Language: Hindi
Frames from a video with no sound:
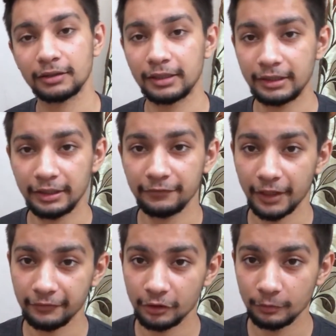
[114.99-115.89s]
थर्टी
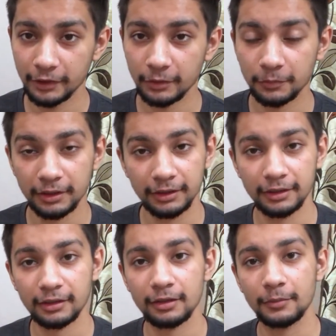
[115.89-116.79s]
फाइव किलोमीटर पर
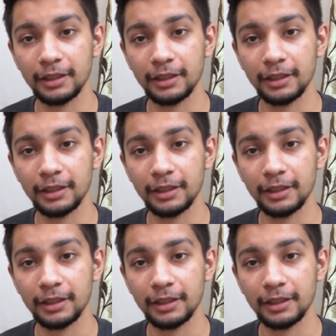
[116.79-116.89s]
लीटर का